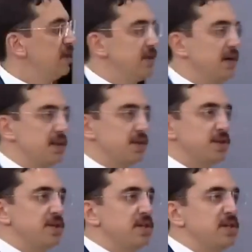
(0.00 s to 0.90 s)

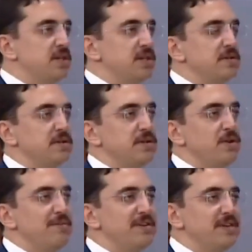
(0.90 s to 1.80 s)
yaklaşık 8
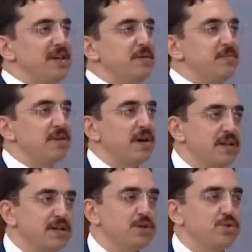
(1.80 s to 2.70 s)
kilometrelik bir
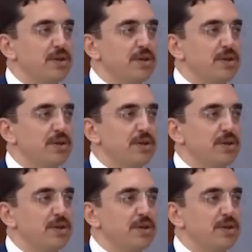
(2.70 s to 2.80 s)
alanı şu